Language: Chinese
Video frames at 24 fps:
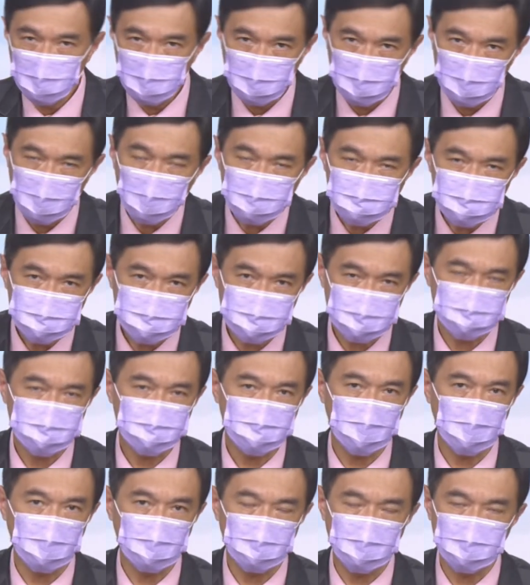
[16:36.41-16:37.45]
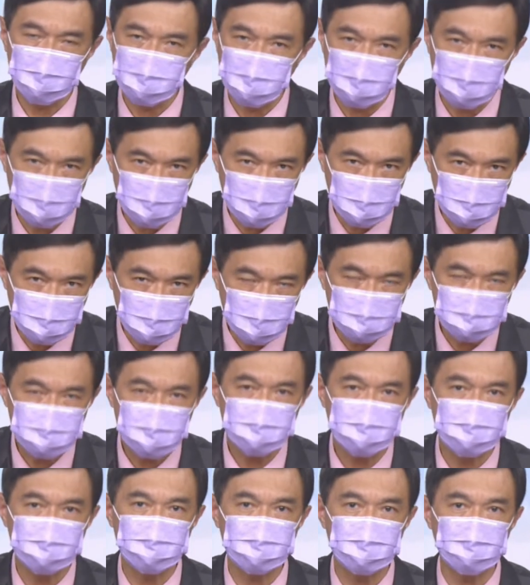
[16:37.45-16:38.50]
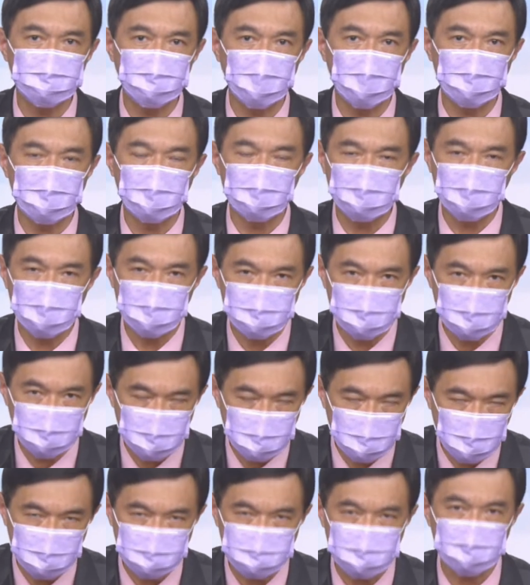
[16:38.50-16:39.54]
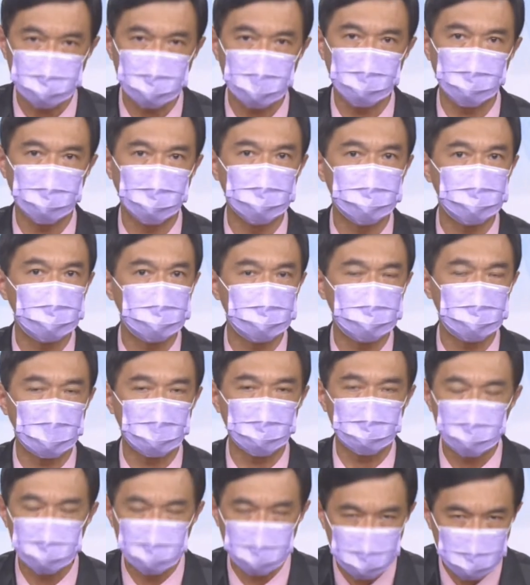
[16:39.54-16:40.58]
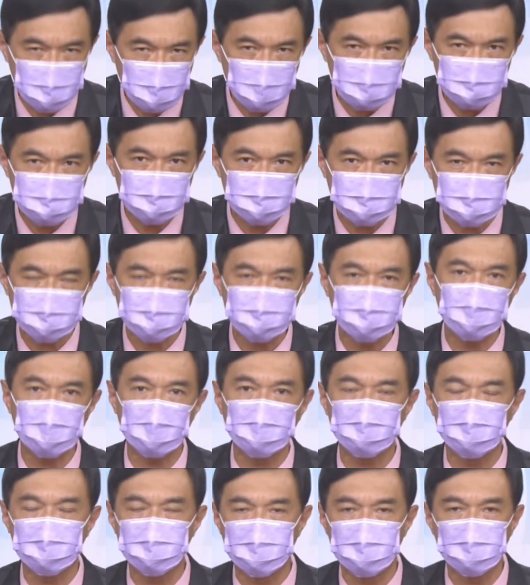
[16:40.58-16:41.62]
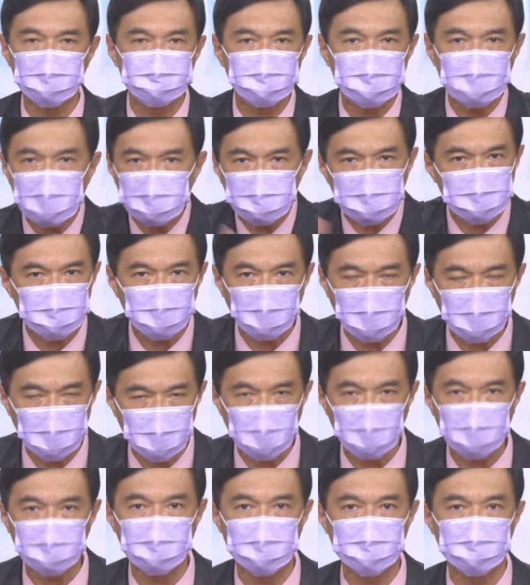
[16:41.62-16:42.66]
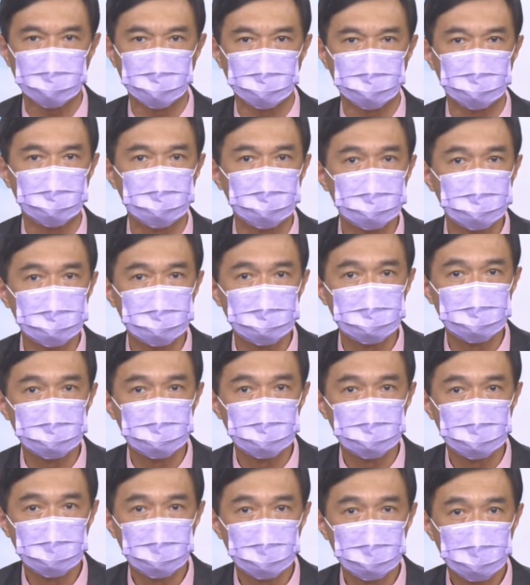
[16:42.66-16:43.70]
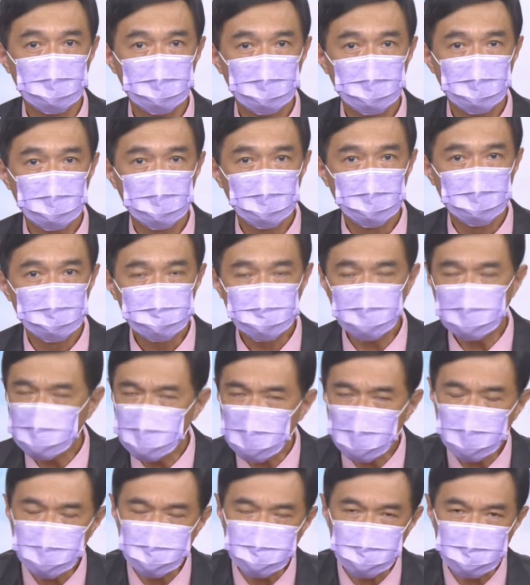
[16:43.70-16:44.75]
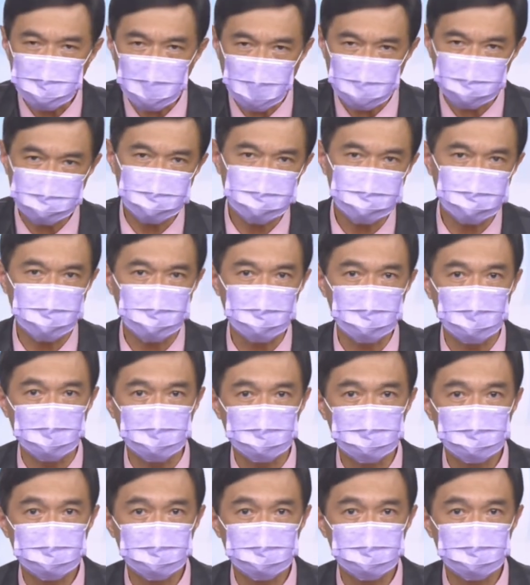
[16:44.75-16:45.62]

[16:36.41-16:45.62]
又是景气的问题，又是资金面的问题，又是地缘政治的问题，又是景气的问题，有这么多的一个问题。今天你是大资金的，